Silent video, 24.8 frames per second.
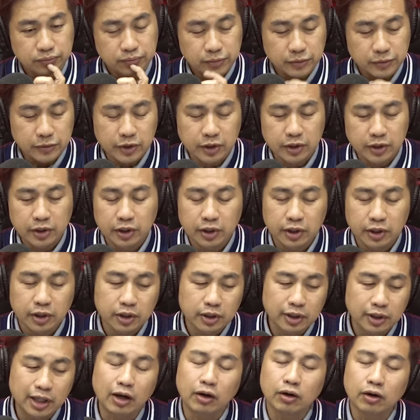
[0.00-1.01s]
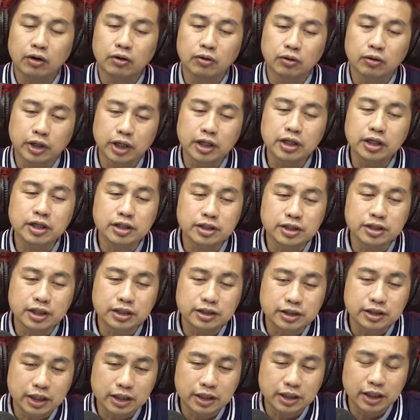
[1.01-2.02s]
那那我给你一些
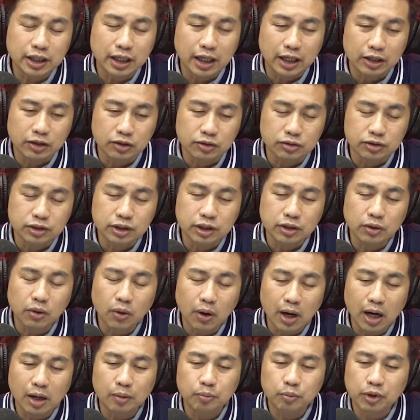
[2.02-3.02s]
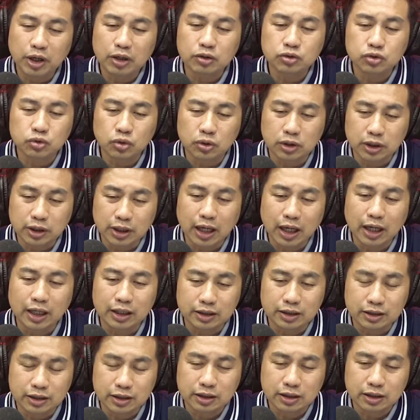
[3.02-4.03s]
建议啦，有些话不要说的太
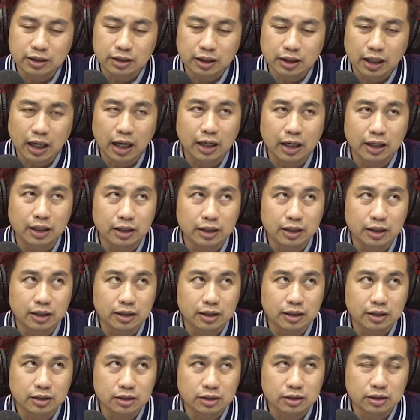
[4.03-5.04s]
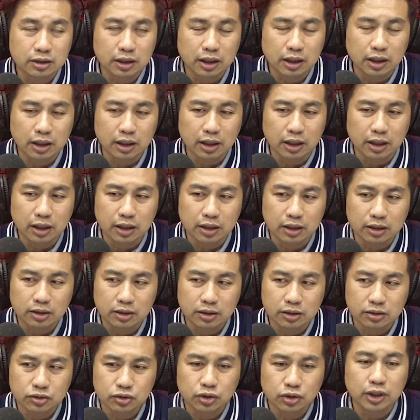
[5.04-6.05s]
太呃
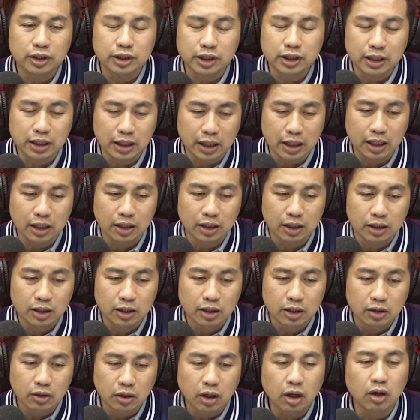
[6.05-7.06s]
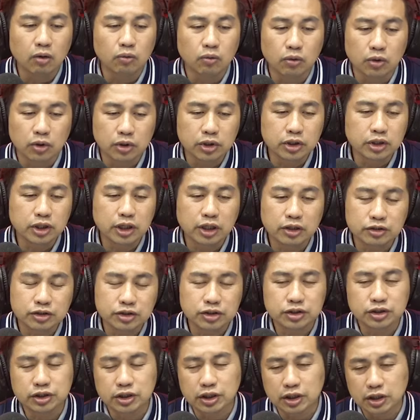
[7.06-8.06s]
确定了。哦，我一定要四
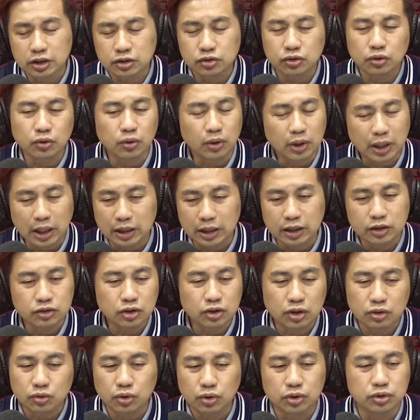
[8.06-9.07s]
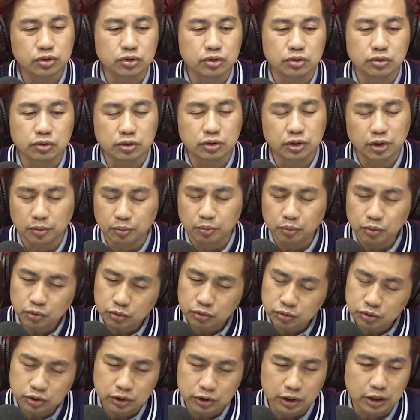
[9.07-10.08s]
十二岁，我改天就要退休，也不
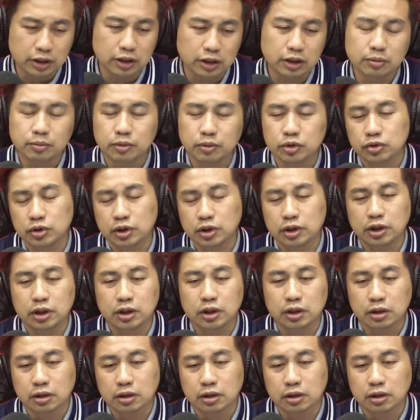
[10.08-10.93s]
用讲的那么确定。